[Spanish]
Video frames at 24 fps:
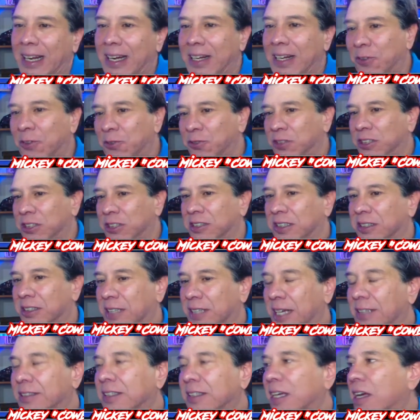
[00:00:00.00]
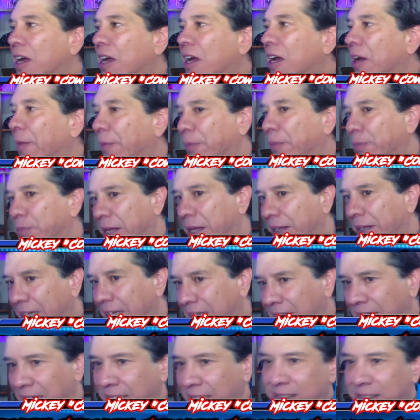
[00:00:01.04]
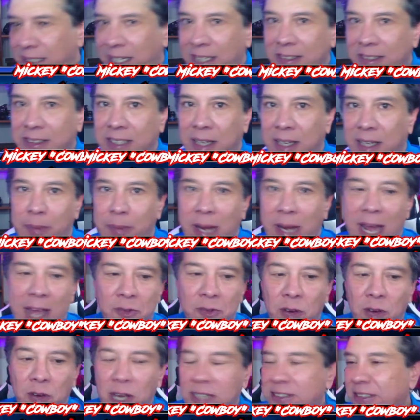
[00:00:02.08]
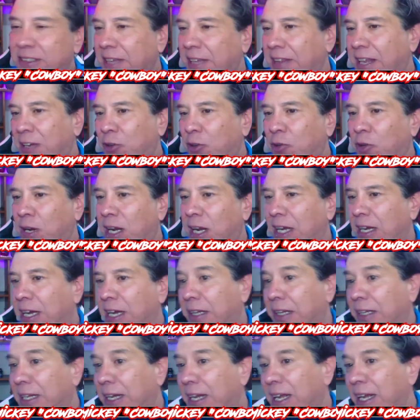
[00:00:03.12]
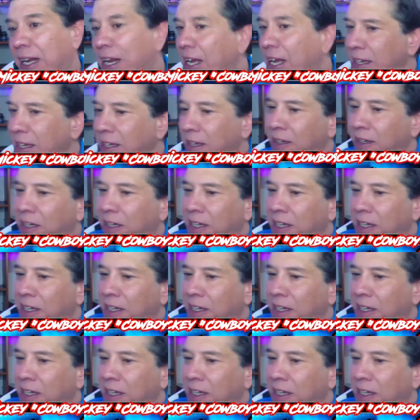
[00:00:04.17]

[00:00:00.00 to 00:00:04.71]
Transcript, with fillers: Entonces quizás me dirija hacia ese plano, hacia dar toda la cartelera y,